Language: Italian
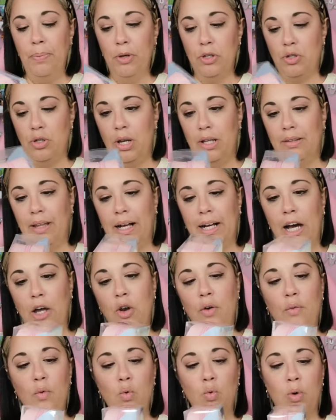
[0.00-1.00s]
si possono
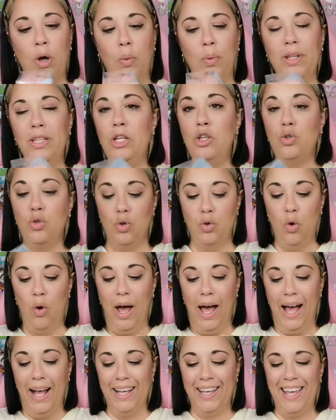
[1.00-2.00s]
attaccare ovunque, quindi sono
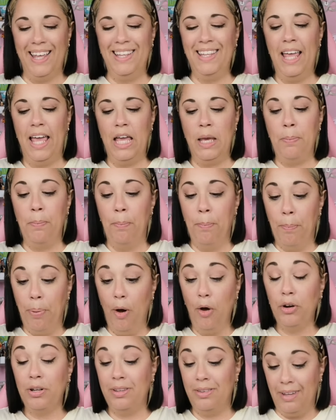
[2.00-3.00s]
anche dei
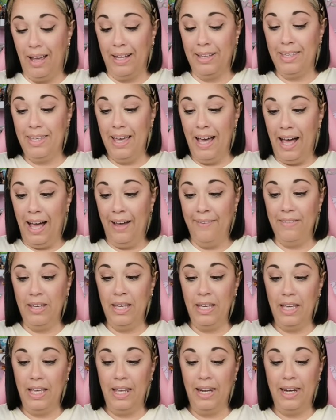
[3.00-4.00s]

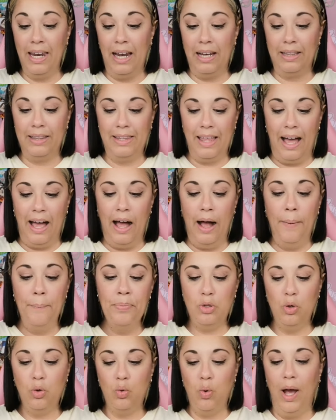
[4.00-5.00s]
portachiavi in realtà.
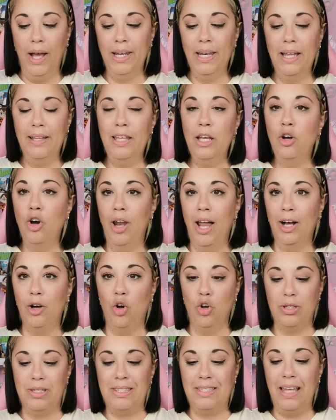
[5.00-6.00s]
Questo qua in edicola
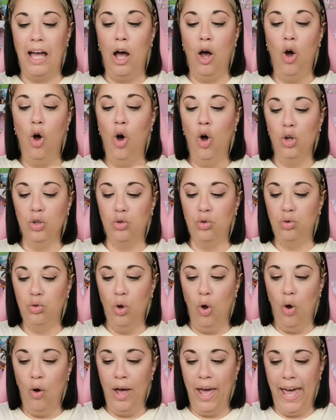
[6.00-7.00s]
costa
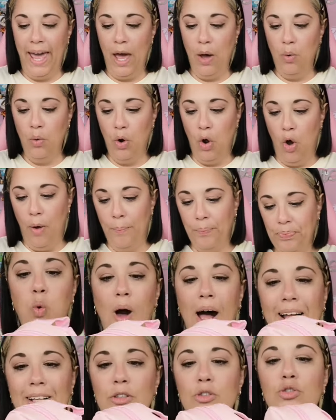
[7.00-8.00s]
8 euro.
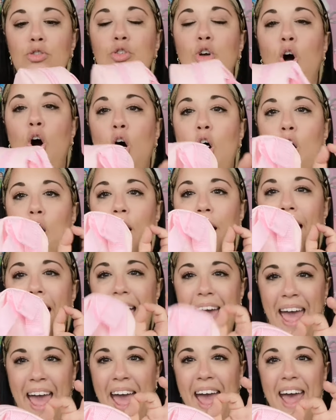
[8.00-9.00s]
Quanto
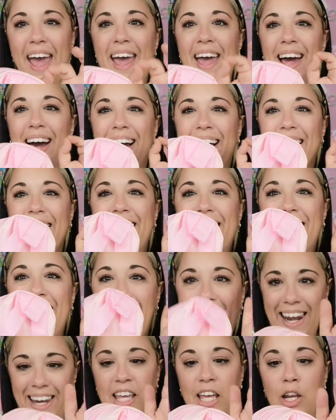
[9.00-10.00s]
è
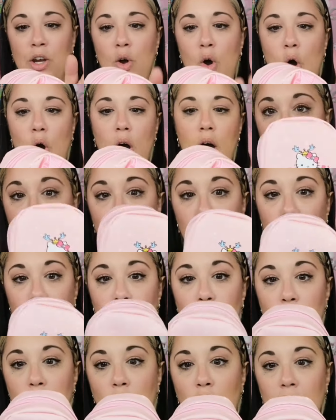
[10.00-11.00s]
carino, è
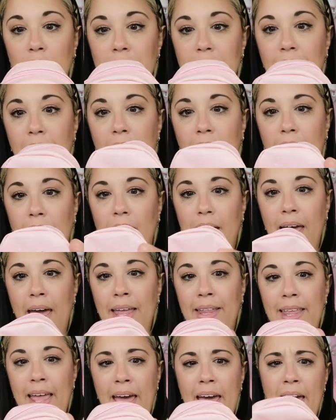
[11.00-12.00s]
tutto rosa
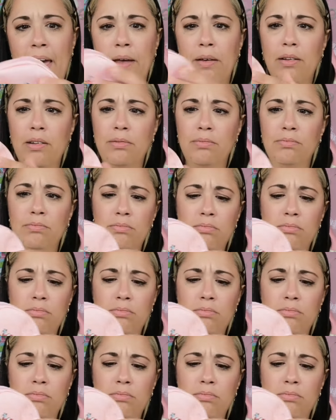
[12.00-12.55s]
ed è mh,